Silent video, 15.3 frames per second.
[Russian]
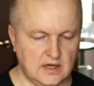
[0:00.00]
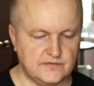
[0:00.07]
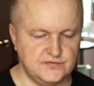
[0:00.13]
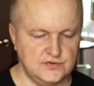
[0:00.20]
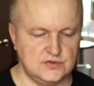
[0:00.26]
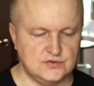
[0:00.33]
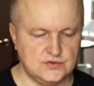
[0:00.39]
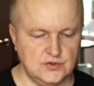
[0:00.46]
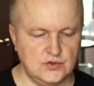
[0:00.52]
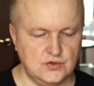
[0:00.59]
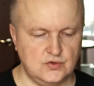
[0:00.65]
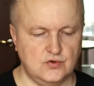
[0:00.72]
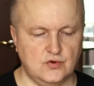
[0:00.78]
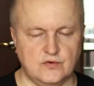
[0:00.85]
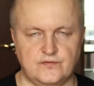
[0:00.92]
как внести
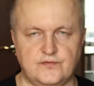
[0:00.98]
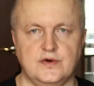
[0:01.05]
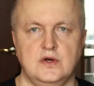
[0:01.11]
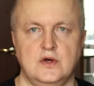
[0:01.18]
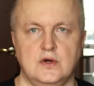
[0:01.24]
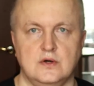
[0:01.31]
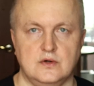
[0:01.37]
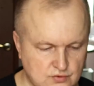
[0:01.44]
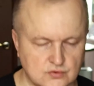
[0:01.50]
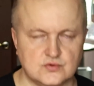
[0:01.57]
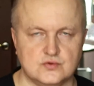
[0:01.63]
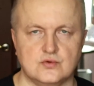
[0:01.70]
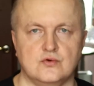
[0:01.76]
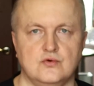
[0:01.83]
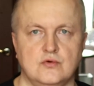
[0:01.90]
ее в
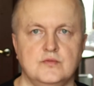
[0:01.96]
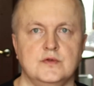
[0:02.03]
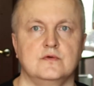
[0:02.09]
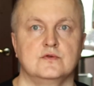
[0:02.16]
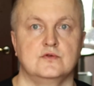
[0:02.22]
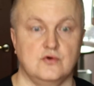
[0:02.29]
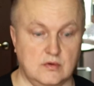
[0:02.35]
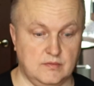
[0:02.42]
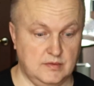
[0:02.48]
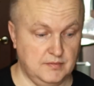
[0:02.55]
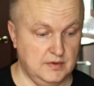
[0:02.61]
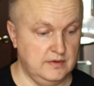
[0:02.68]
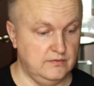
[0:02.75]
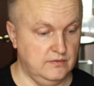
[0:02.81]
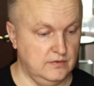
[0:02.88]
структуру умного дома
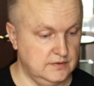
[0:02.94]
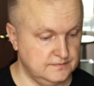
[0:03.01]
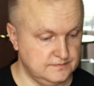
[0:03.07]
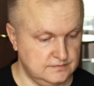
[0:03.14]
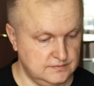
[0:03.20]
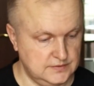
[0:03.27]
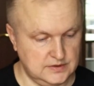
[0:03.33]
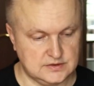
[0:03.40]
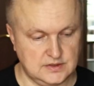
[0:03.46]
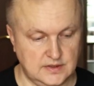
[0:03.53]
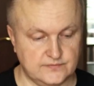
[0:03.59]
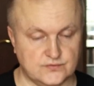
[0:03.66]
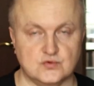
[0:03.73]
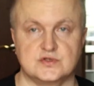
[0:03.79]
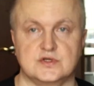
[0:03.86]
моего если
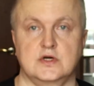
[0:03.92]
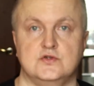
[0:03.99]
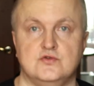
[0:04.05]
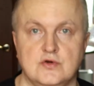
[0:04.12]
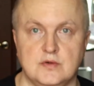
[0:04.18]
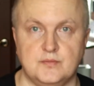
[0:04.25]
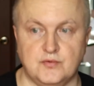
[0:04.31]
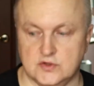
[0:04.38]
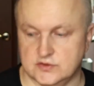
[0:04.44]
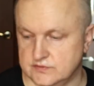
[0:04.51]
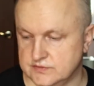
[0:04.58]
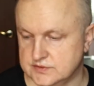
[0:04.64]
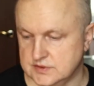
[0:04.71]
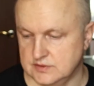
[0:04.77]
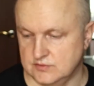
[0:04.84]
я вдруг захочу ее
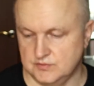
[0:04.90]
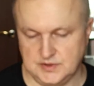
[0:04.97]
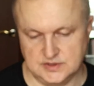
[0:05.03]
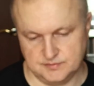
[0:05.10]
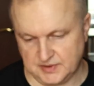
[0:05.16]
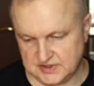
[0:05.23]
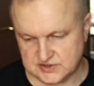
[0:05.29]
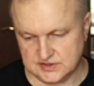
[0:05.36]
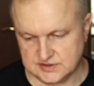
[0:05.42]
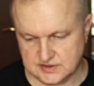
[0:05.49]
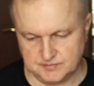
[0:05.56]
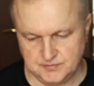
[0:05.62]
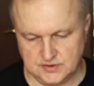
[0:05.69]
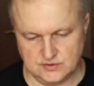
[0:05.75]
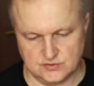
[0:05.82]
пользоваться. У меня есть большие
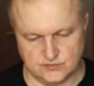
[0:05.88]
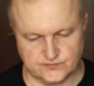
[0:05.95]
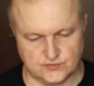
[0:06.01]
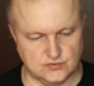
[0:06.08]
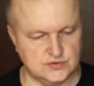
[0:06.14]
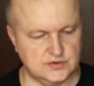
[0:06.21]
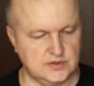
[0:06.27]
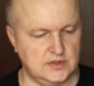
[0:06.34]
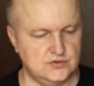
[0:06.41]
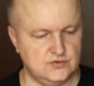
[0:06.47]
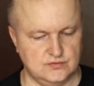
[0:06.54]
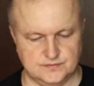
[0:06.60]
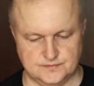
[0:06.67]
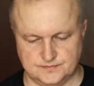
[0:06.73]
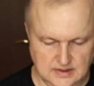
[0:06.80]
сомнения, но вдруг захочу.